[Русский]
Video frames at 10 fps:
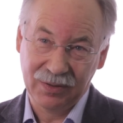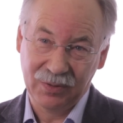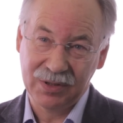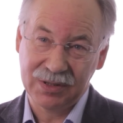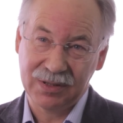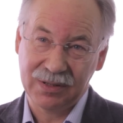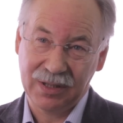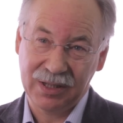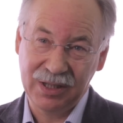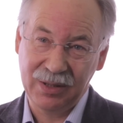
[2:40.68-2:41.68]
То есть
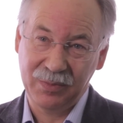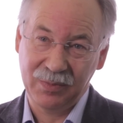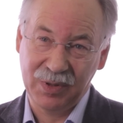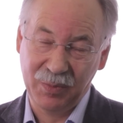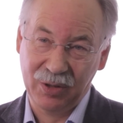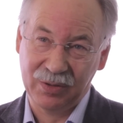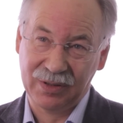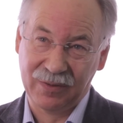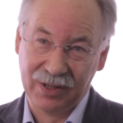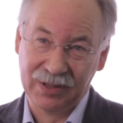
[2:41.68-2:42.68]
они
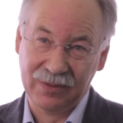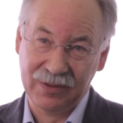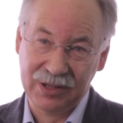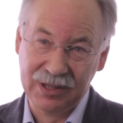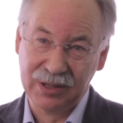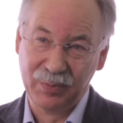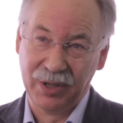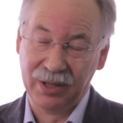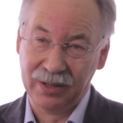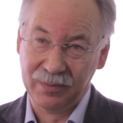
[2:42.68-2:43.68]
имеют квантовые числа,
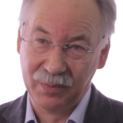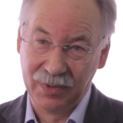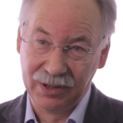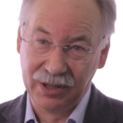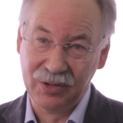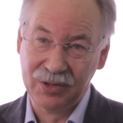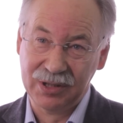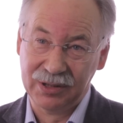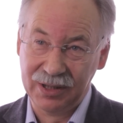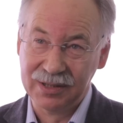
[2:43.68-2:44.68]

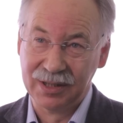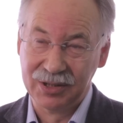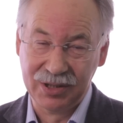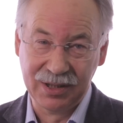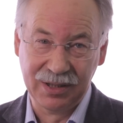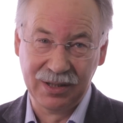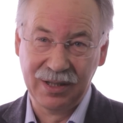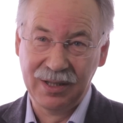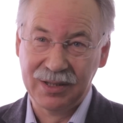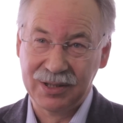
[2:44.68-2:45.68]
приобретающие три
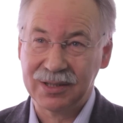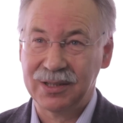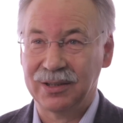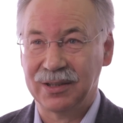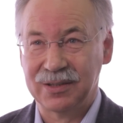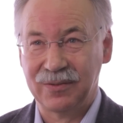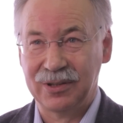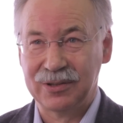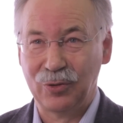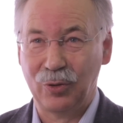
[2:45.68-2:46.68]
значения, часто это
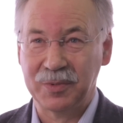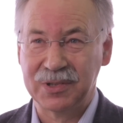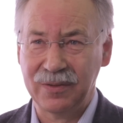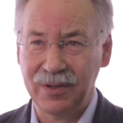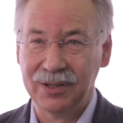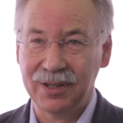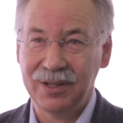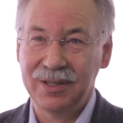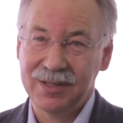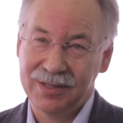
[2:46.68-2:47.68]
называют словом цвет,
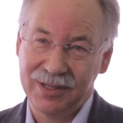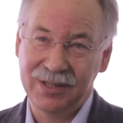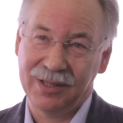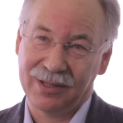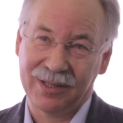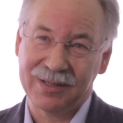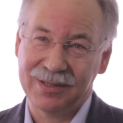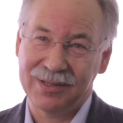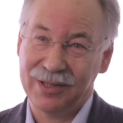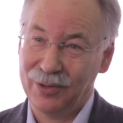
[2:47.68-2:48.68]
синий,
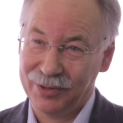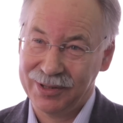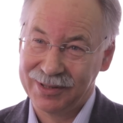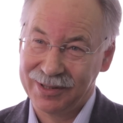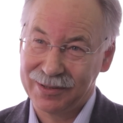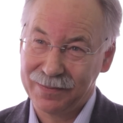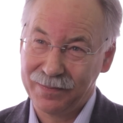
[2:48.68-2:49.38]
красный, зеленый, скажем.